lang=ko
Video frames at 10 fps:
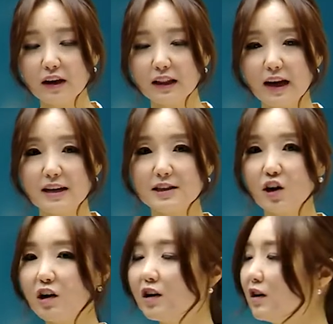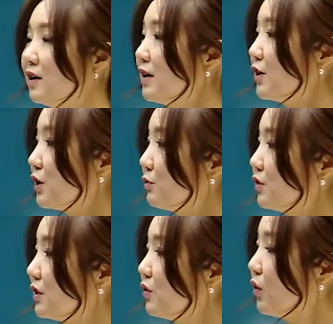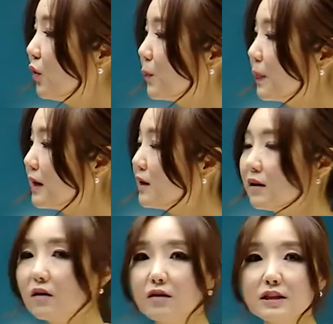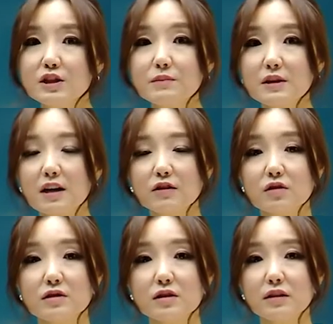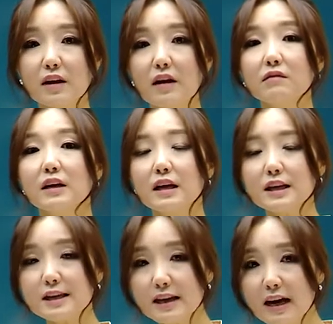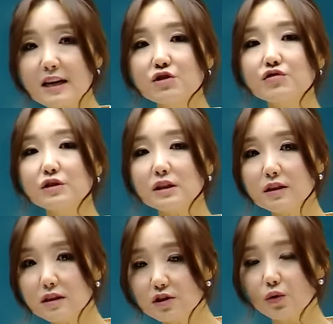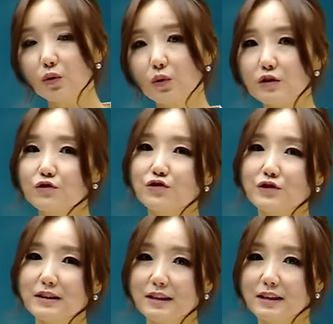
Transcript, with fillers: 따라서 여러분들도 어, 채점자가 들었을 때 그냥 이해할 수 있는 정도의 수준,